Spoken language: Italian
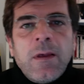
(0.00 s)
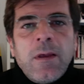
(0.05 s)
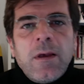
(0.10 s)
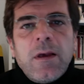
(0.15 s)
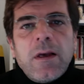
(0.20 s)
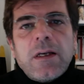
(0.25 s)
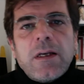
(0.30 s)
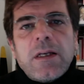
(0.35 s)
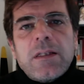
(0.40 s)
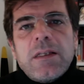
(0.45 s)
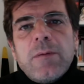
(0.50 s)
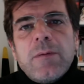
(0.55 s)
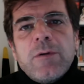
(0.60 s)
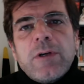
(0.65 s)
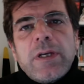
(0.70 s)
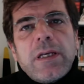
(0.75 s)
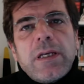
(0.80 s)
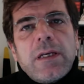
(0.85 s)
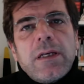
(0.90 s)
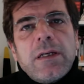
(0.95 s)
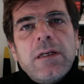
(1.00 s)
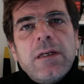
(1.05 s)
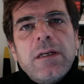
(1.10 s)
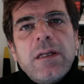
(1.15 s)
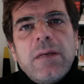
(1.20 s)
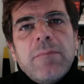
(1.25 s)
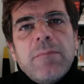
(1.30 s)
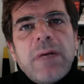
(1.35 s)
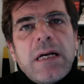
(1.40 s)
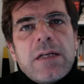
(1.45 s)
e crediamo che le
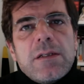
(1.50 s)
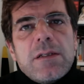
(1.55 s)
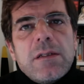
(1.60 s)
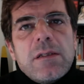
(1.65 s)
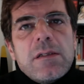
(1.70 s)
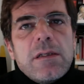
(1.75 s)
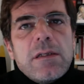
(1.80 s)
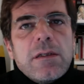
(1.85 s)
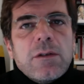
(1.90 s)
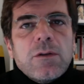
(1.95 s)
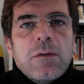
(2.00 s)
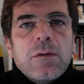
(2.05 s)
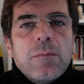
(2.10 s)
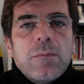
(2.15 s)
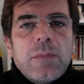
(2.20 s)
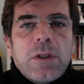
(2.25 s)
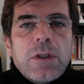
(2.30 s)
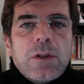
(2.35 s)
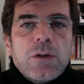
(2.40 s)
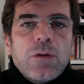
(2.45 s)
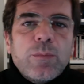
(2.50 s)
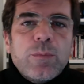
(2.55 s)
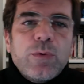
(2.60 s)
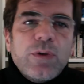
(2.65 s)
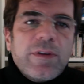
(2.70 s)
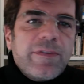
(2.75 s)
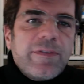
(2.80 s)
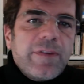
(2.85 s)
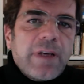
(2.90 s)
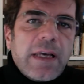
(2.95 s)
immagini siano il modo più
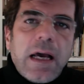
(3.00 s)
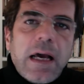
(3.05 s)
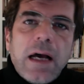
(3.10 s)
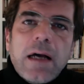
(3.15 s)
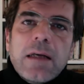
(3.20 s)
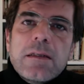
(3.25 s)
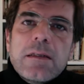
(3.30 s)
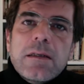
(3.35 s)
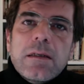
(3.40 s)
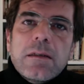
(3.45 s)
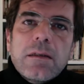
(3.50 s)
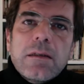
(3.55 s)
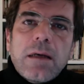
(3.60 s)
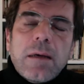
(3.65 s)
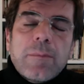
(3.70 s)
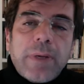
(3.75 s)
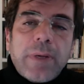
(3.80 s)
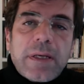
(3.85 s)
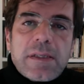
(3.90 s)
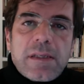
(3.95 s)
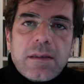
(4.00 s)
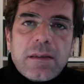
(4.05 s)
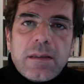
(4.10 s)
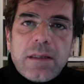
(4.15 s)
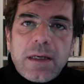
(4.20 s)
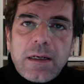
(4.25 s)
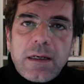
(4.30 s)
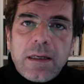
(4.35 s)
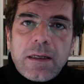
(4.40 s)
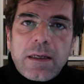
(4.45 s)
efficace di
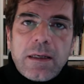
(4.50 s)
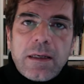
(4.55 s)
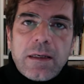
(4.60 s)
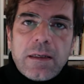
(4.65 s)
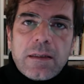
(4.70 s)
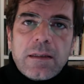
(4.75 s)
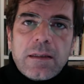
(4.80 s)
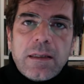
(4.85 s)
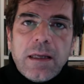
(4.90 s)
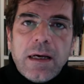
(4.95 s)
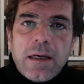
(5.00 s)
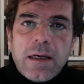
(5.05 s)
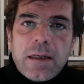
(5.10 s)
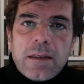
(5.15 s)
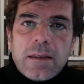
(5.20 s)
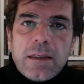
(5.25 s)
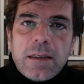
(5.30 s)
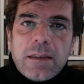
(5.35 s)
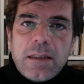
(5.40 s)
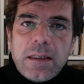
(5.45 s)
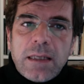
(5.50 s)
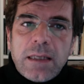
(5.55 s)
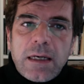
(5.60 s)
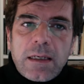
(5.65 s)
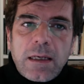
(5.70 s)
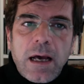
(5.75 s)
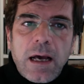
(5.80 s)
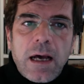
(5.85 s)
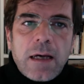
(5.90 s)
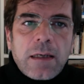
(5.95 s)
rappresentare la realtà e di
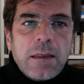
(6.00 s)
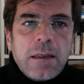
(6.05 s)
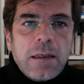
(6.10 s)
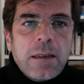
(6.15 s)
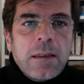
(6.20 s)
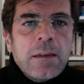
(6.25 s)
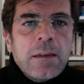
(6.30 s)
narrarla.